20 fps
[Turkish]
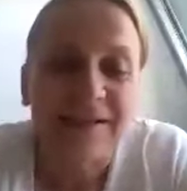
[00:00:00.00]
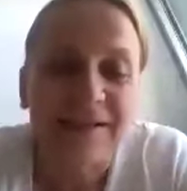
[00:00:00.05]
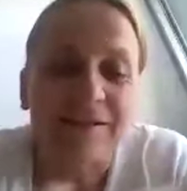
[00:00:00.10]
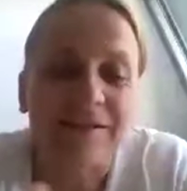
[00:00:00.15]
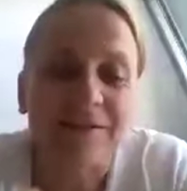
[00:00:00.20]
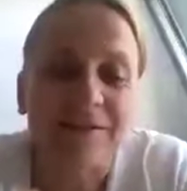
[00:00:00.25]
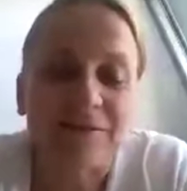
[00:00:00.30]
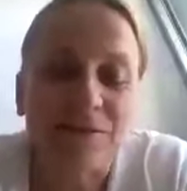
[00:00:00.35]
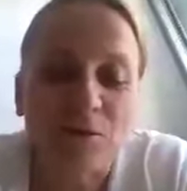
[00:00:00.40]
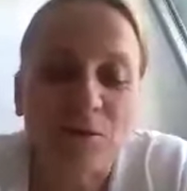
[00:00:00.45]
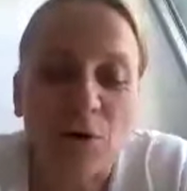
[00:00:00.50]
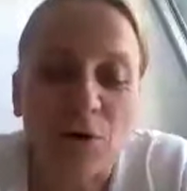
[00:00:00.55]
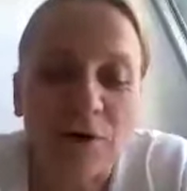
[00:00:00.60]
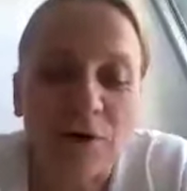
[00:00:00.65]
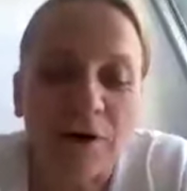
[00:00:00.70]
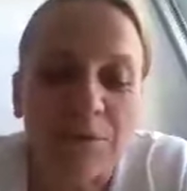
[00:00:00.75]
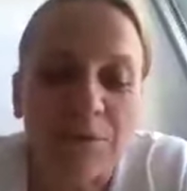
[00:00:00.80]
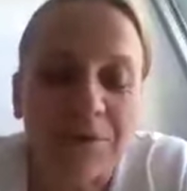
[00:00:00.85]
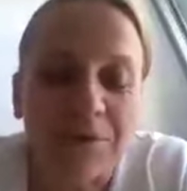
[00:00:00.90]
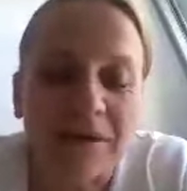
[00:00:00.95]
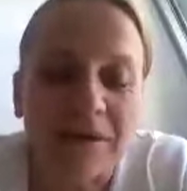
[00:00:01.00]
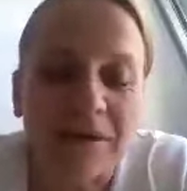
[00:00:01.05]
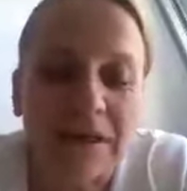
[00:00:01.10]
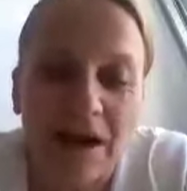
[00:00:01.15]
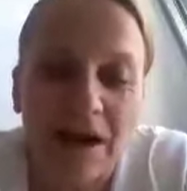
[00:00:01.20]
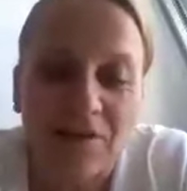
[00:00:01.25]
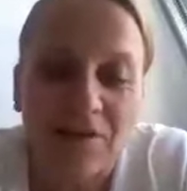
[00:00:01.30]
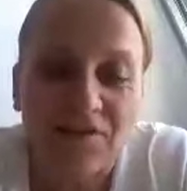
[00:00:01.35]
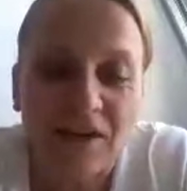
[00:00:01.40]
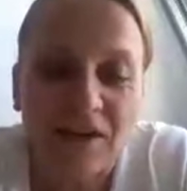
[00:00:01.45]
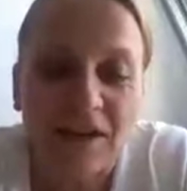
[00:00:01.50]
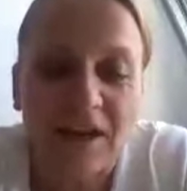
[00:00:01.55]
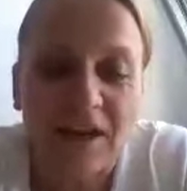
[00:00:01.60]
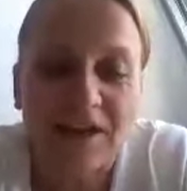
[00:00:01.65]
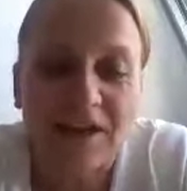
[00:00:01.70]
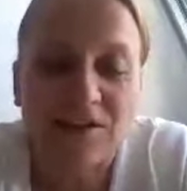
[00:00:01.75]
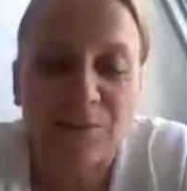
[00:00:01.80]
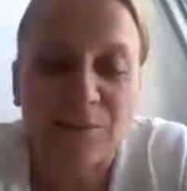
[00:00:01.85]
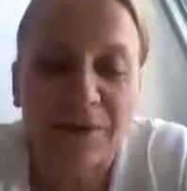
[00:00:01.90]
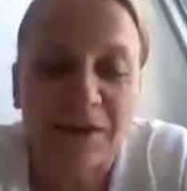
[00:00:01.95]
Ee, sonra bir iki hafta
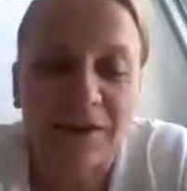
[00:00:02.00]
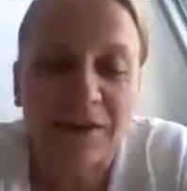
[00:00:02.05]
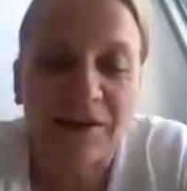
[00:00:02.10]
geçmedi.